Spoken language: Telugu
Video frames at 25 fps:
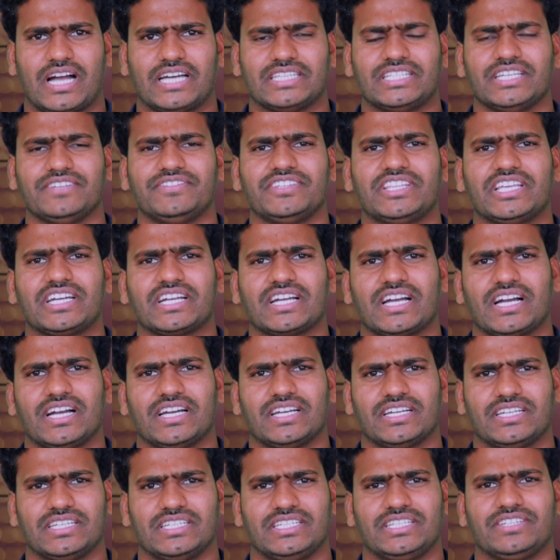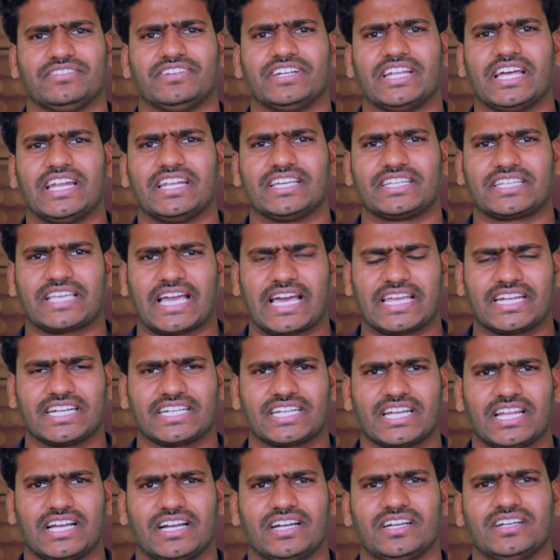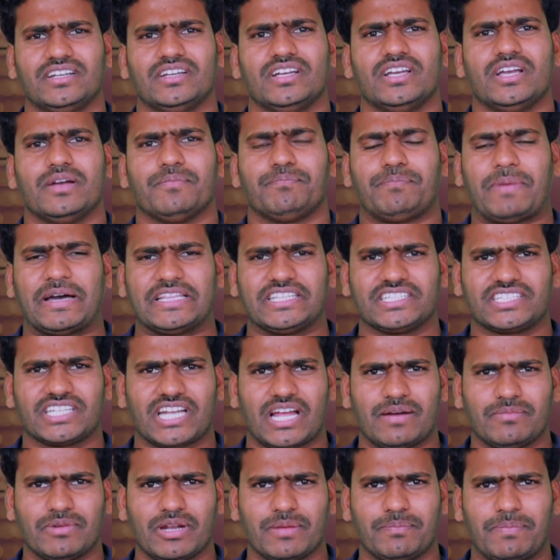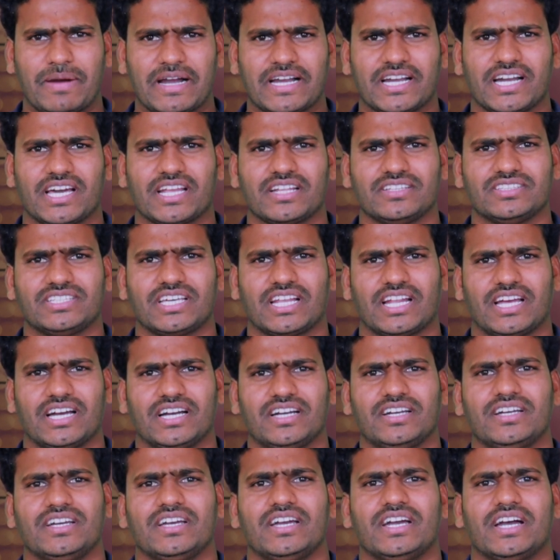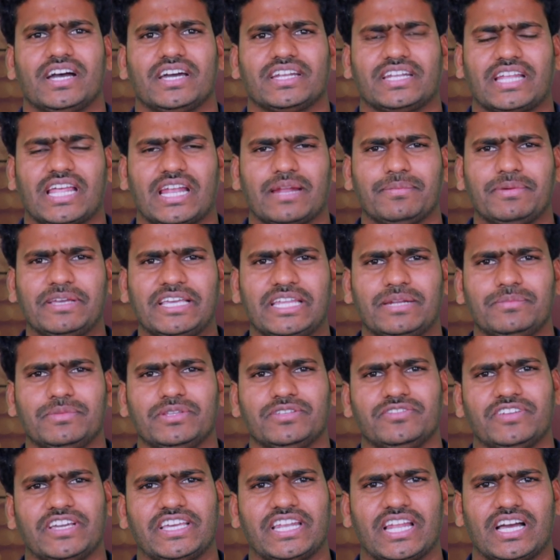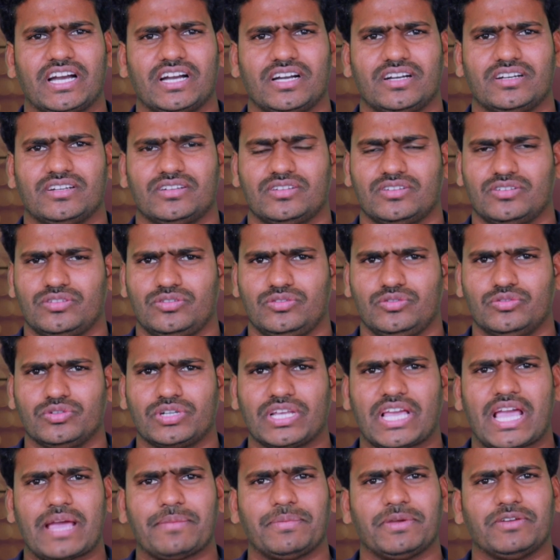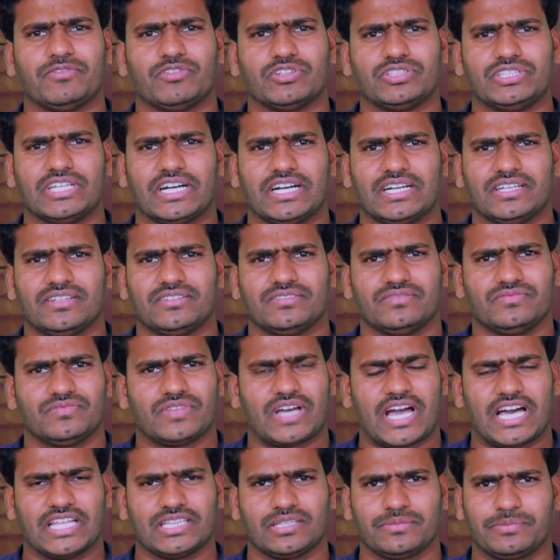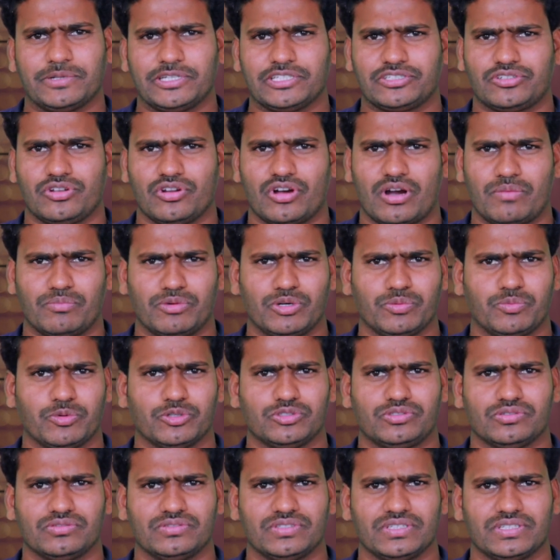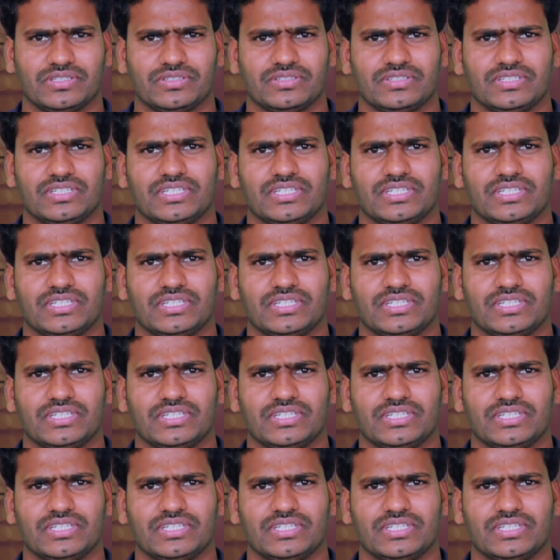అదేవిధంగా ఇరవై నాలుగు క్యారెట్ల పది గ్రాముల బంగారం ధర నలభై ఎనిమిది వేల నూట యాభై వద్ద ఆంధ్రప్రదేశ్లో అమ్ముడుపోతుంది